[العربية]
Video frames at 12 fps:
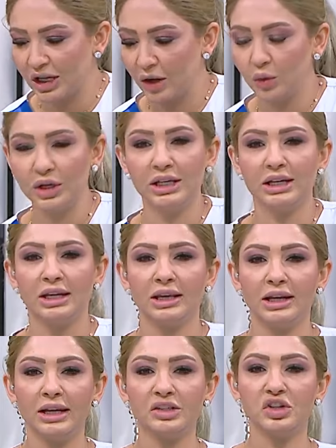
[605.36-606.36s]
وهي نيه
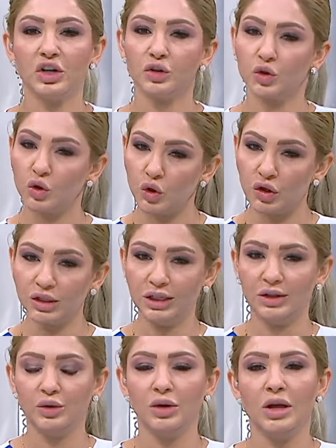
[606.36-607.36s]
ليش لانه اللون
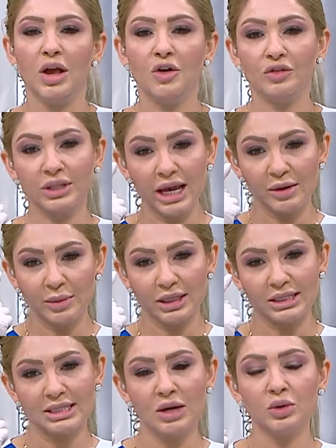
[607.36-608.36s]
حلو فدائما
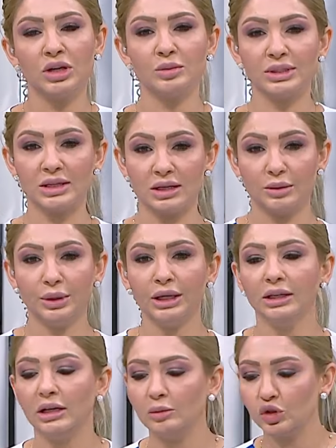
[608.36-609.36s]
الزاويه البصريه
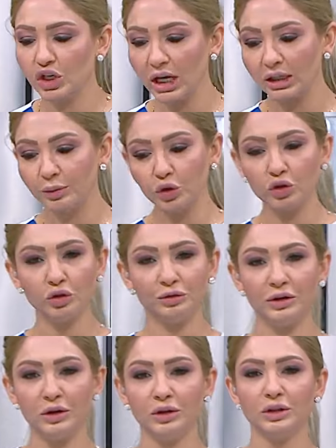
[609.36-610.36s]
بعين المشاهد بتخطف
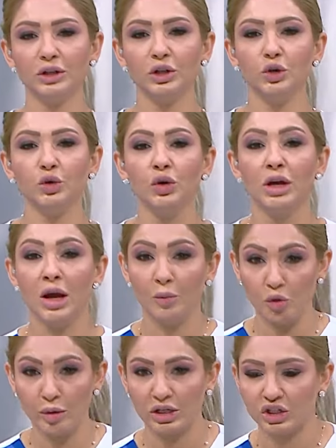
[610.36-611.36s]
اللون الحلو
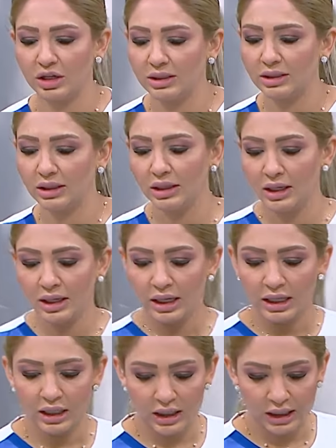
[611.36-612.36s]
مباشره
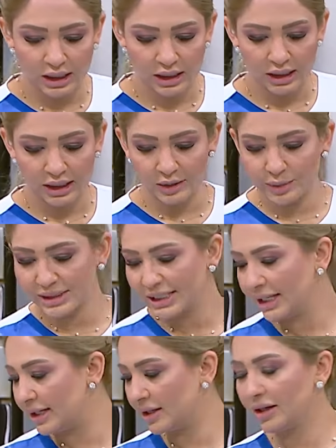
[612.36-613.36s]

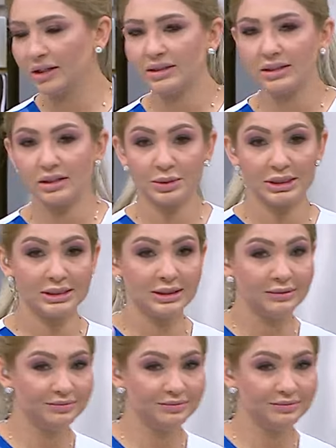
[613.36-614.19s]
البازيلا رح تصير بيضه